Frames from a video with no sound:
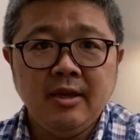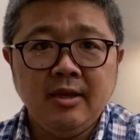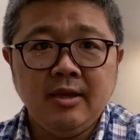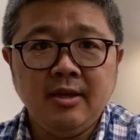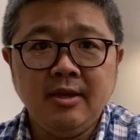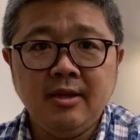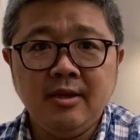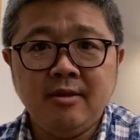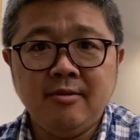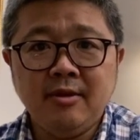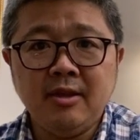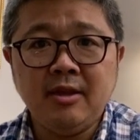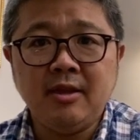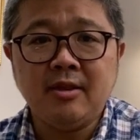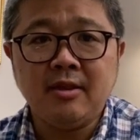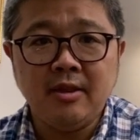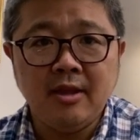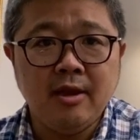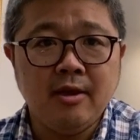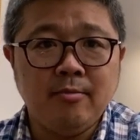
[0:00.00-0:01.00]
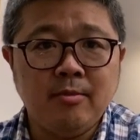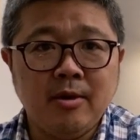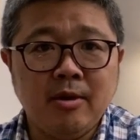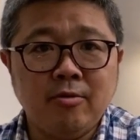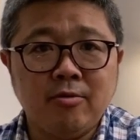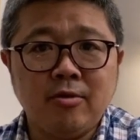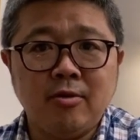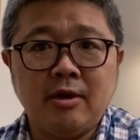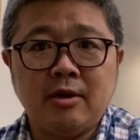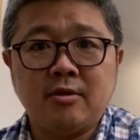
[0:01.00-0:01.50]
イギリスはですね、ま
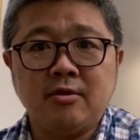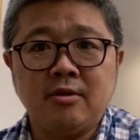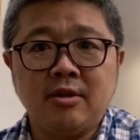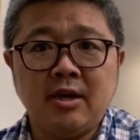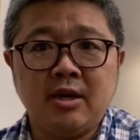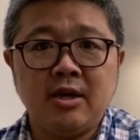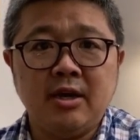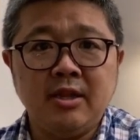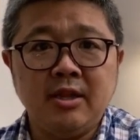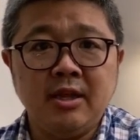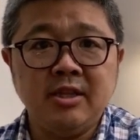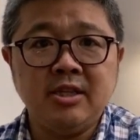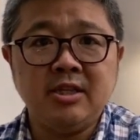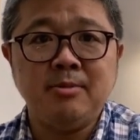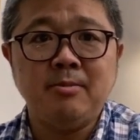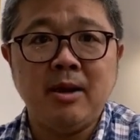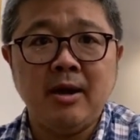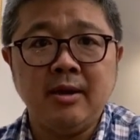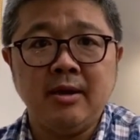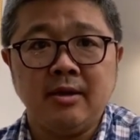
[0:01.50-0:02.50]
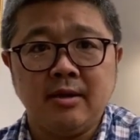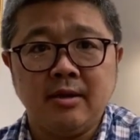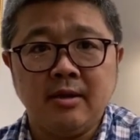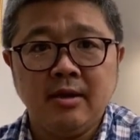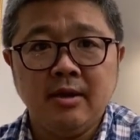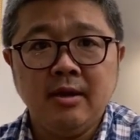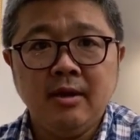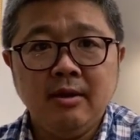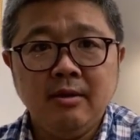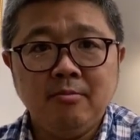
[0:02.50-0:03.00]
あおそらく世界で一番、
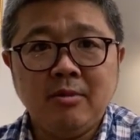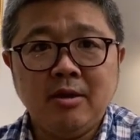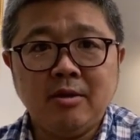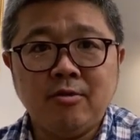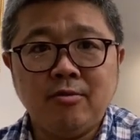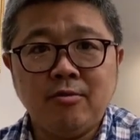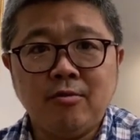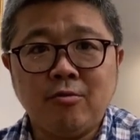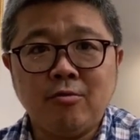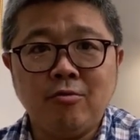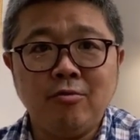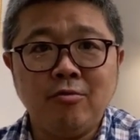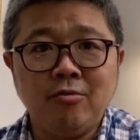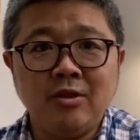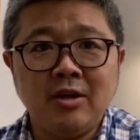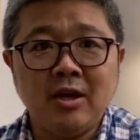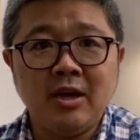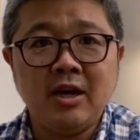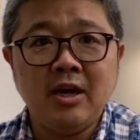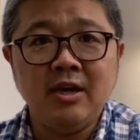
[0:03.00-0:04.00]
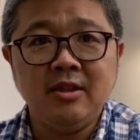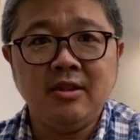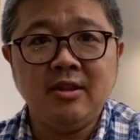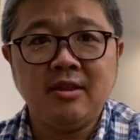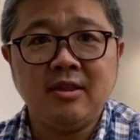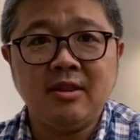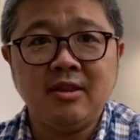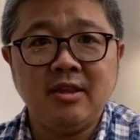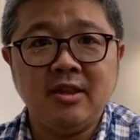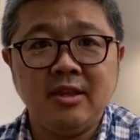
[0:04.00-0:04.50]
まあその口座開
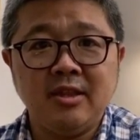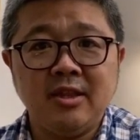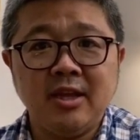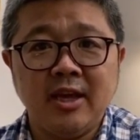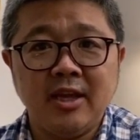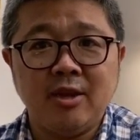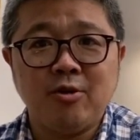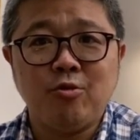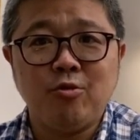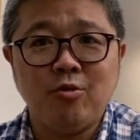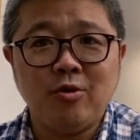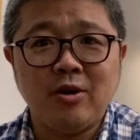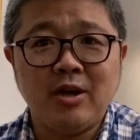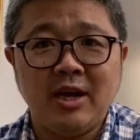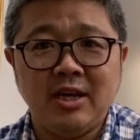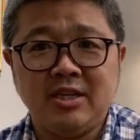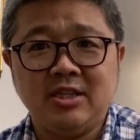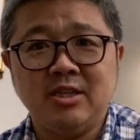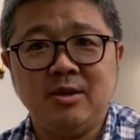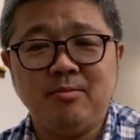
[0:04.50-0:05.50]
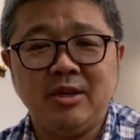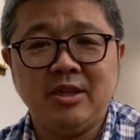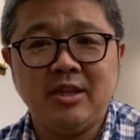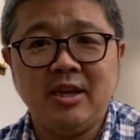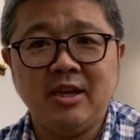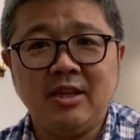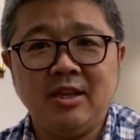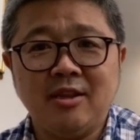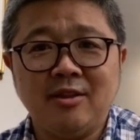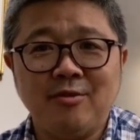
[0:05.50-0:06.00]
設代行会社み
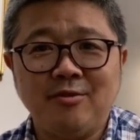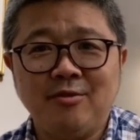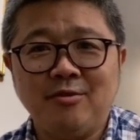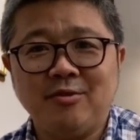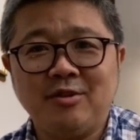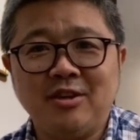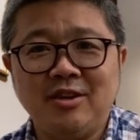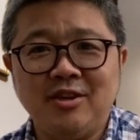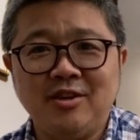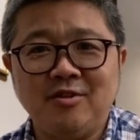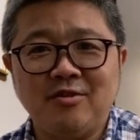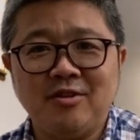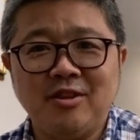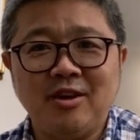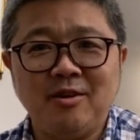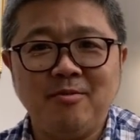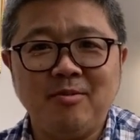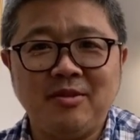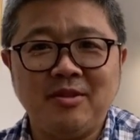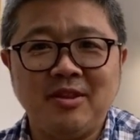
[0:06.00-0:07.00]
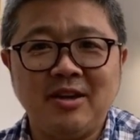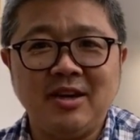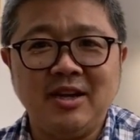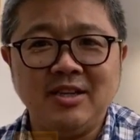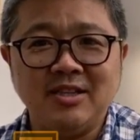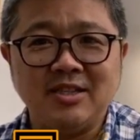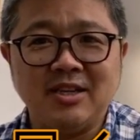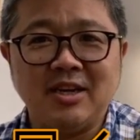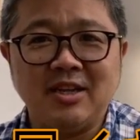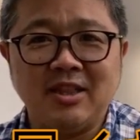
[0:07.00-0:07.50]
たいな、そういう金融サービス
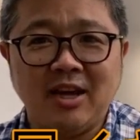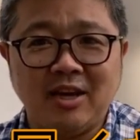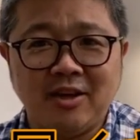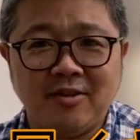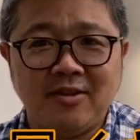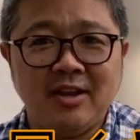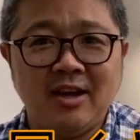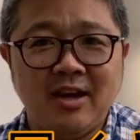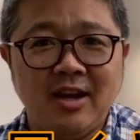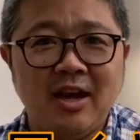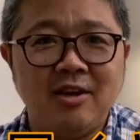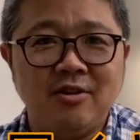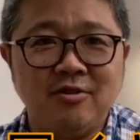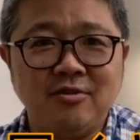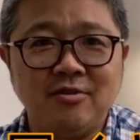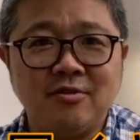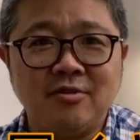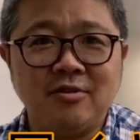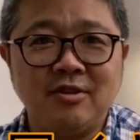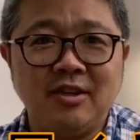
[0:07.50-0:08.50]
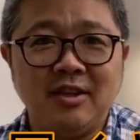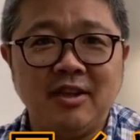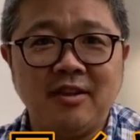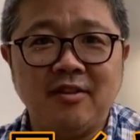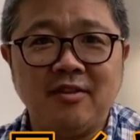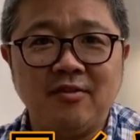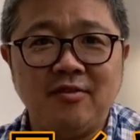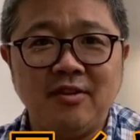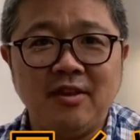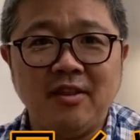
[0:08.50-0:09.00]
会社がたくさんある国
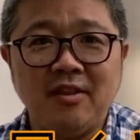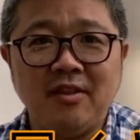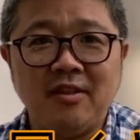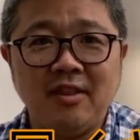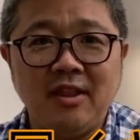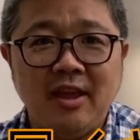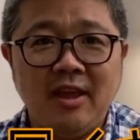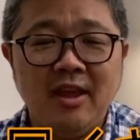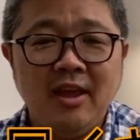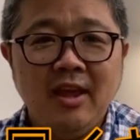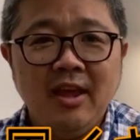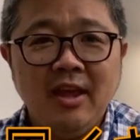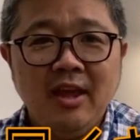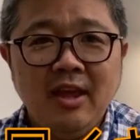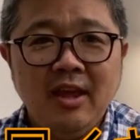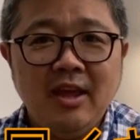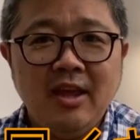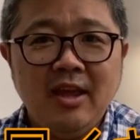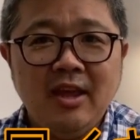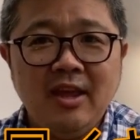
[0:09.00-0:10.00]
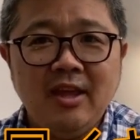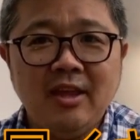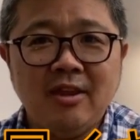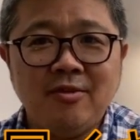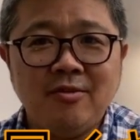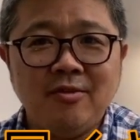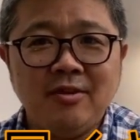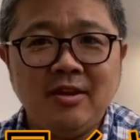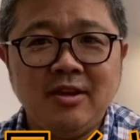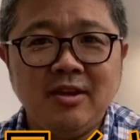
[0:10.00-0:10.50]
ですのでですね、えー、
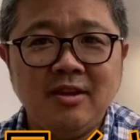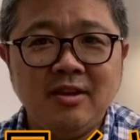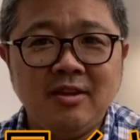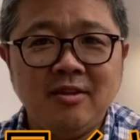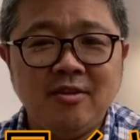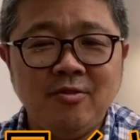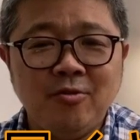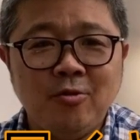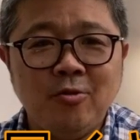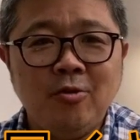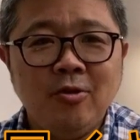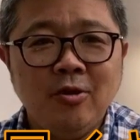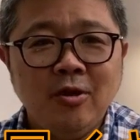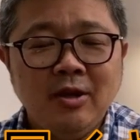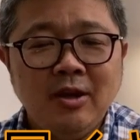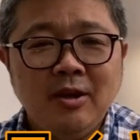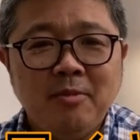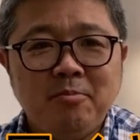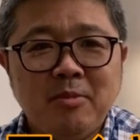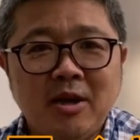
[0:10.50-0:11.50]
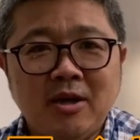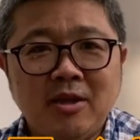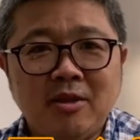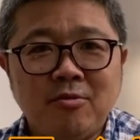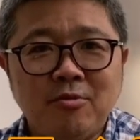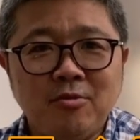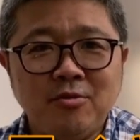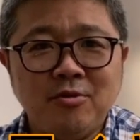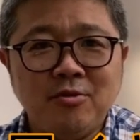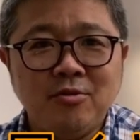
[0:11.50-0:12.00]
そのイギリスの、まあ
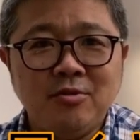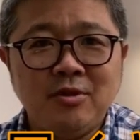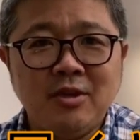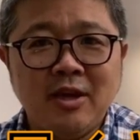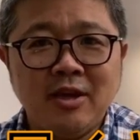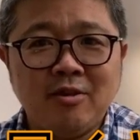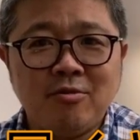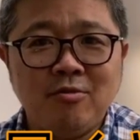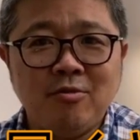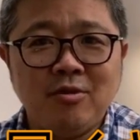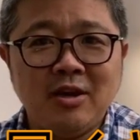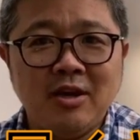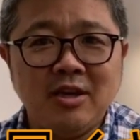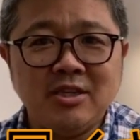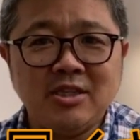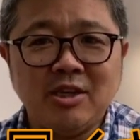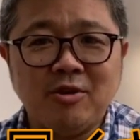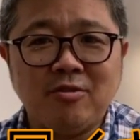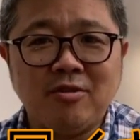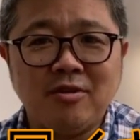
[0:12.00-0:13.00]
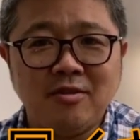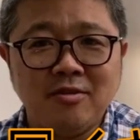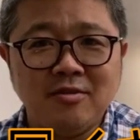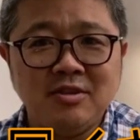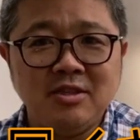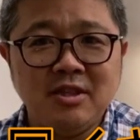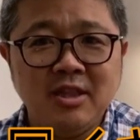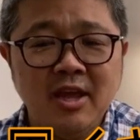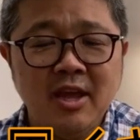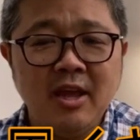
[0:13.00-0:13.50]
そういう代行会社を
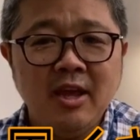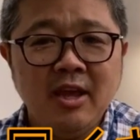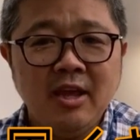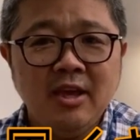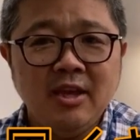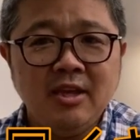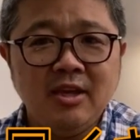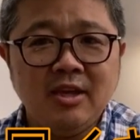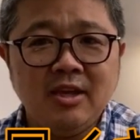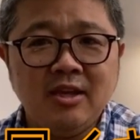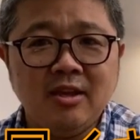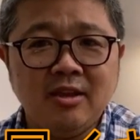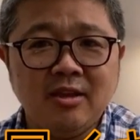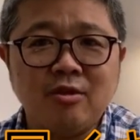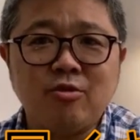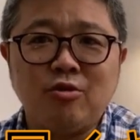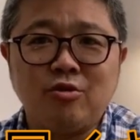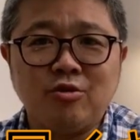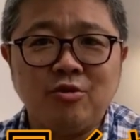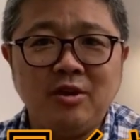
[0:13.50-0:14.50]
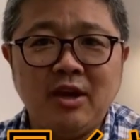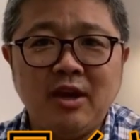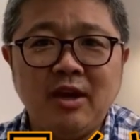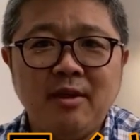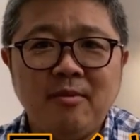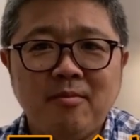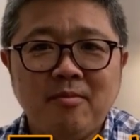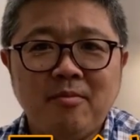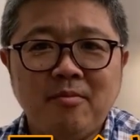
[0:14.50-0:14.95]
通じて、イギリス国内、